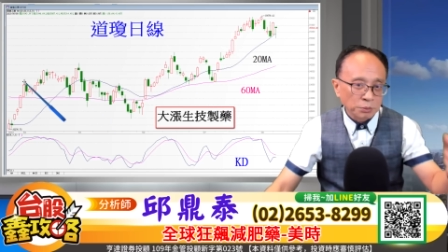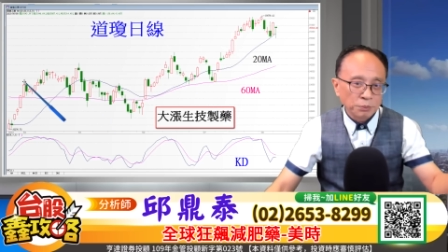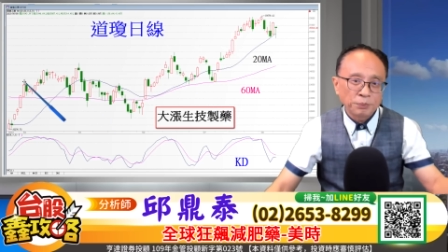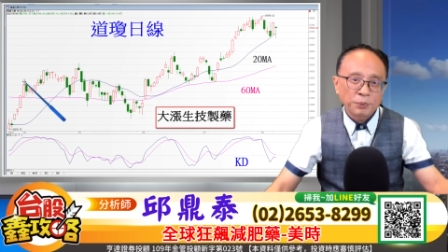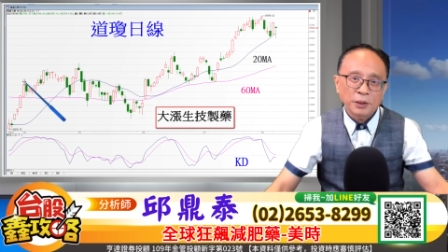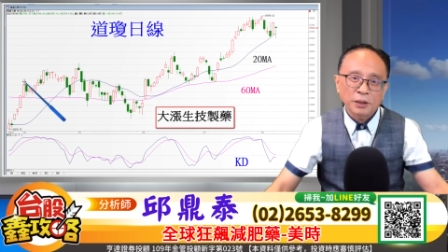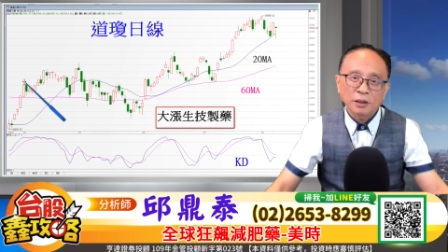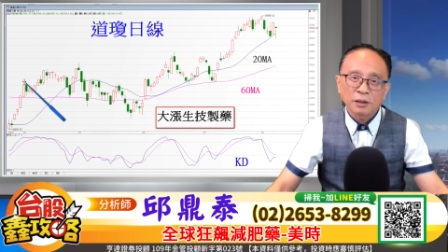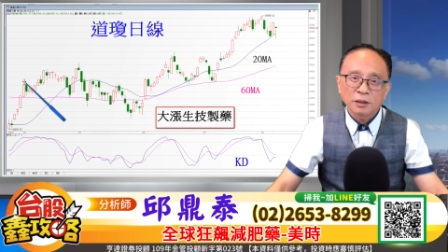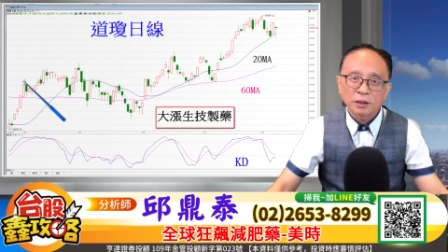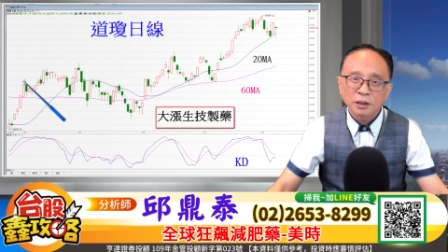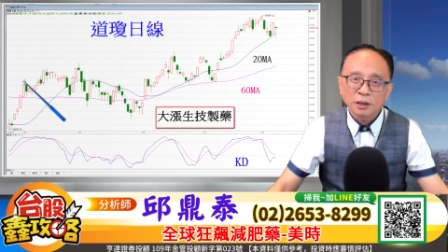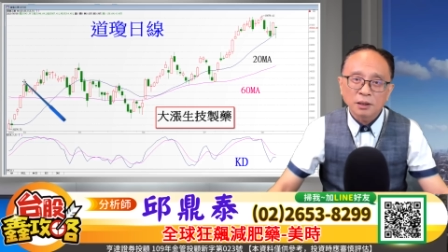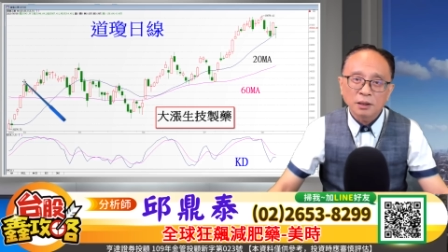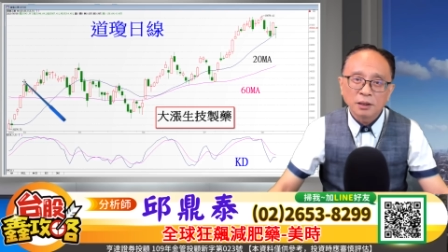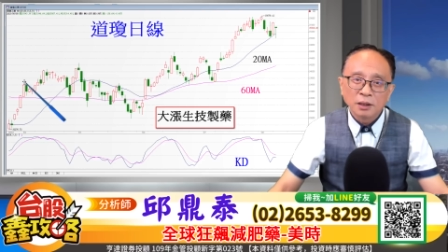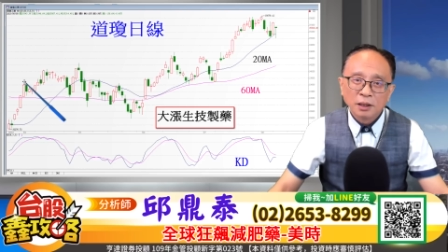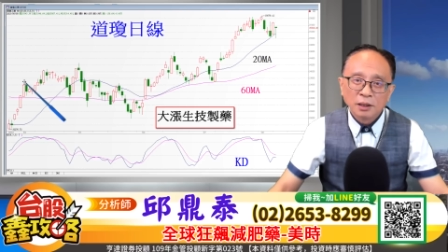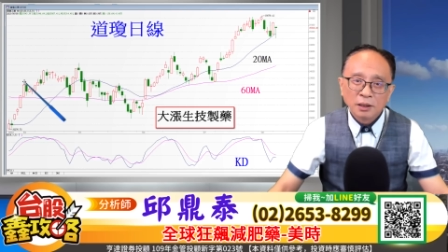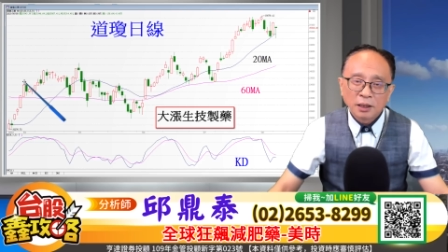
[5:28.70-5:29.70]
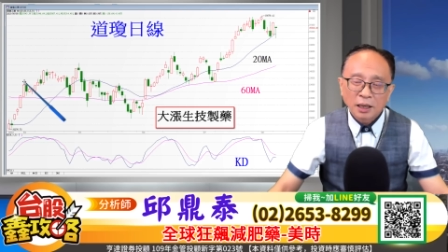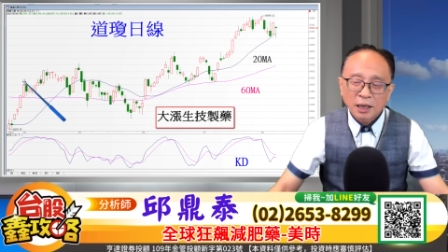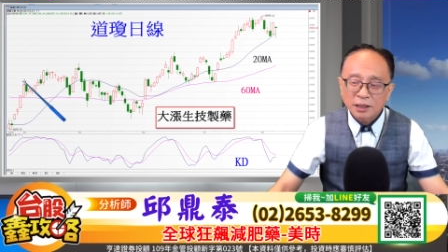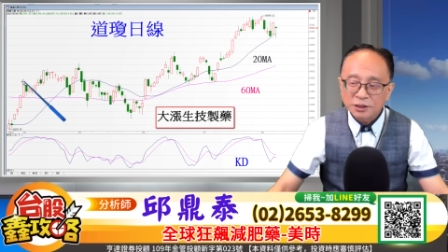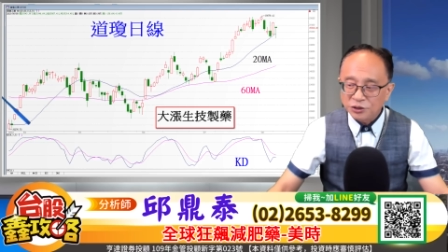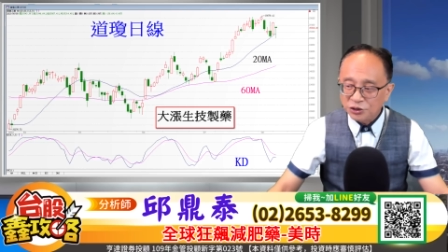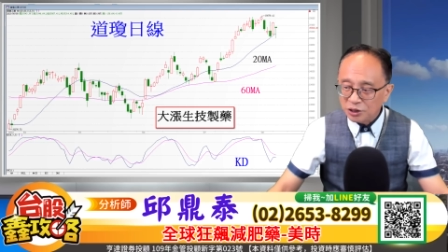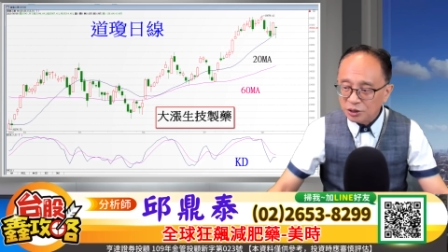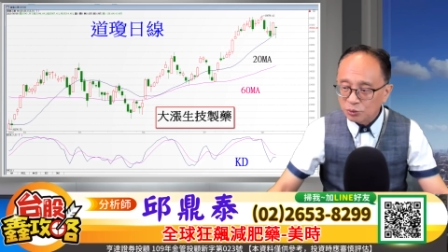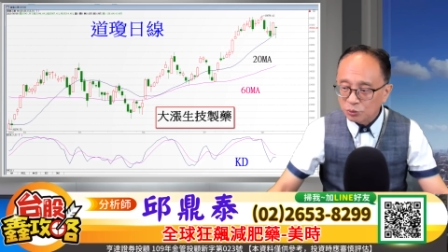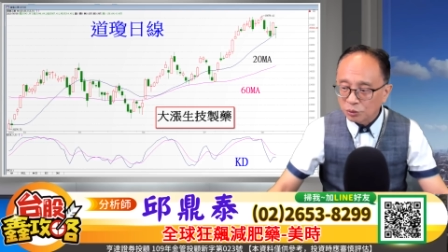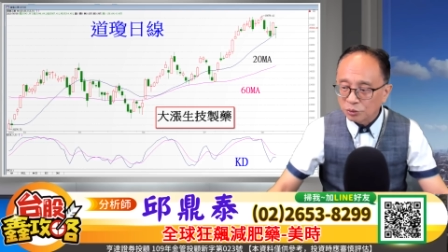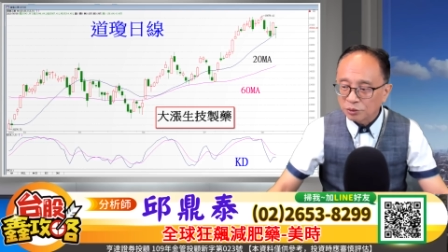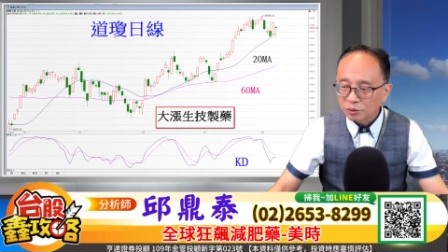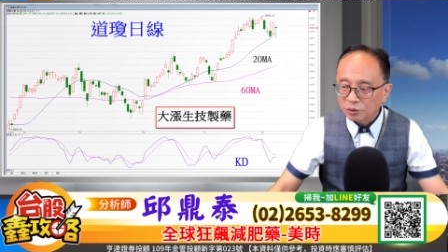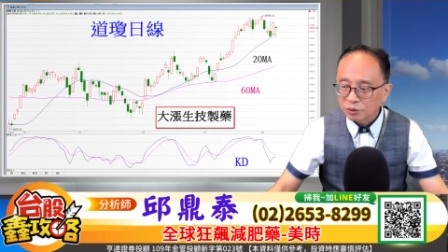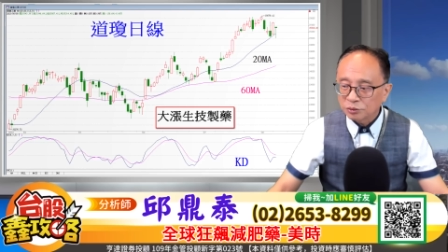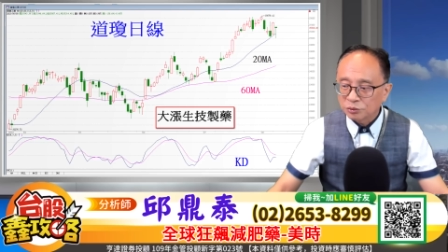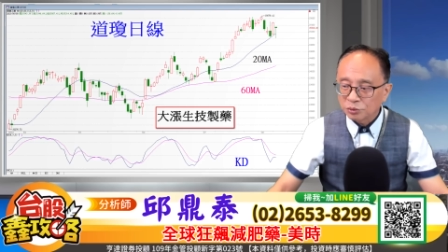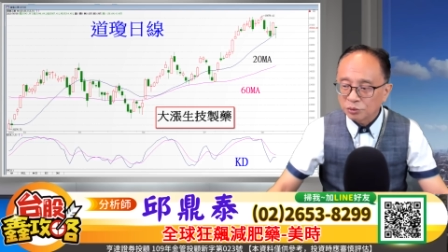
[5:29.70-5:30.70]
被那个安静
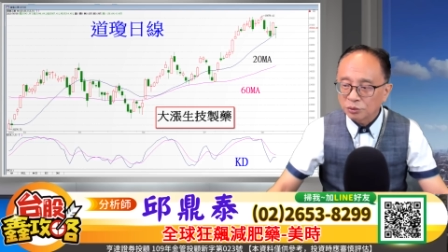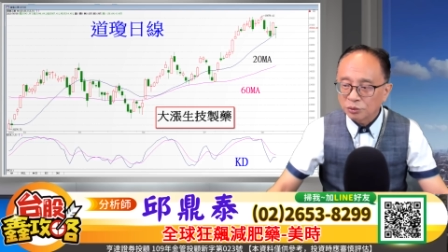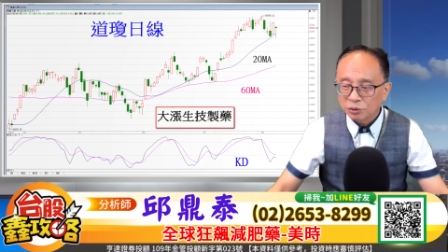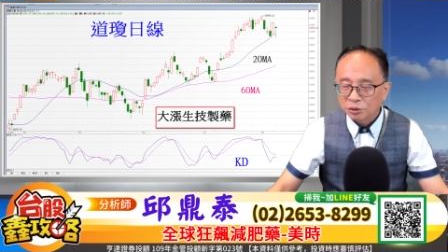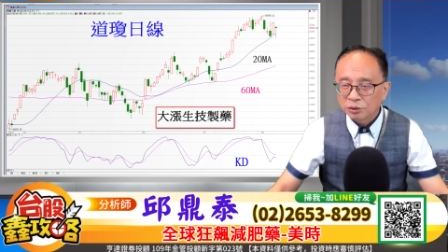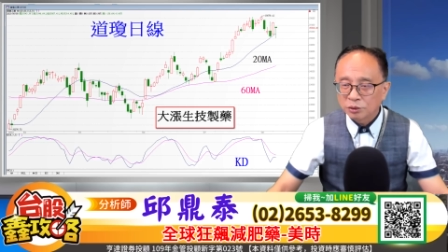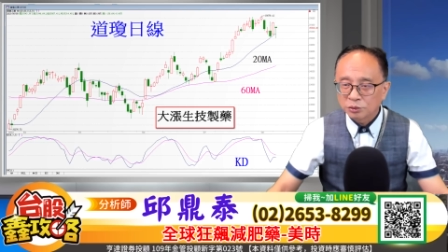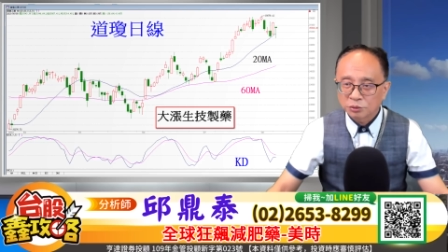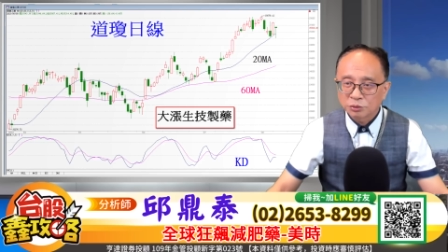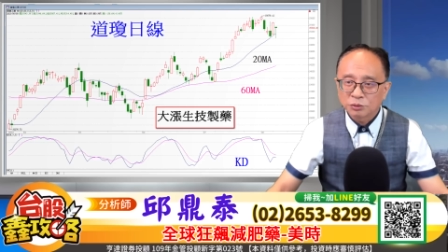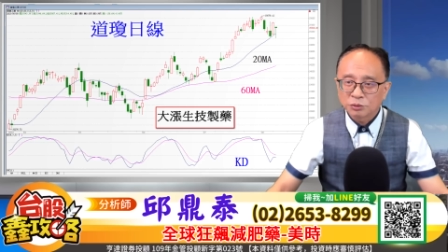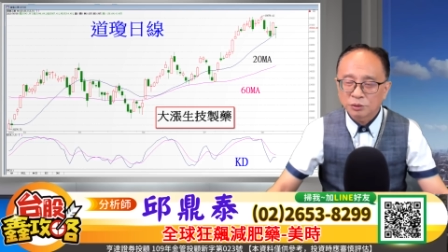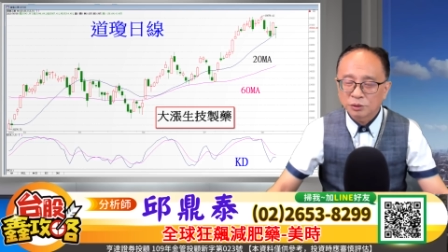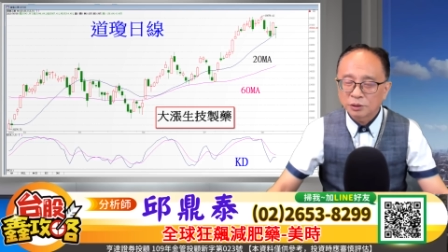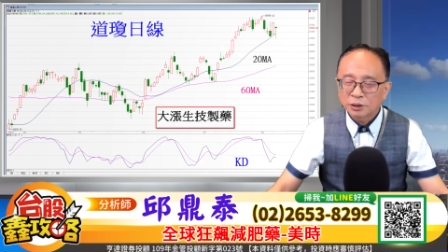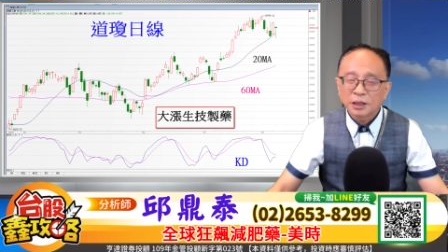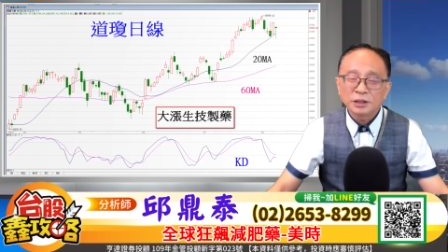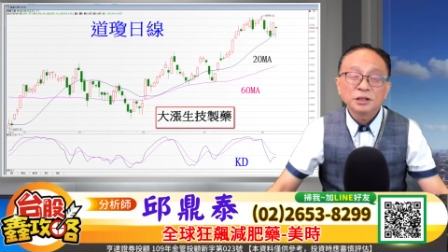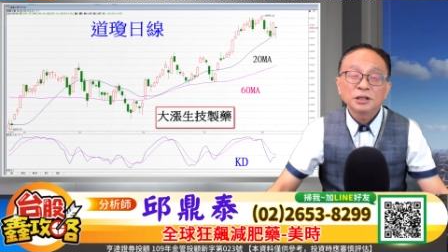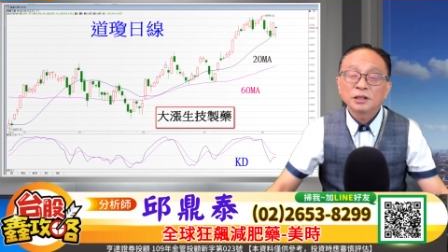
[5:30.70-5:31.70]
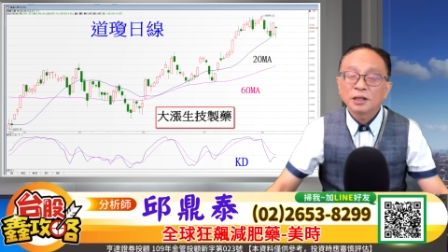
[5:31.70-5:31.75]
所所所安静，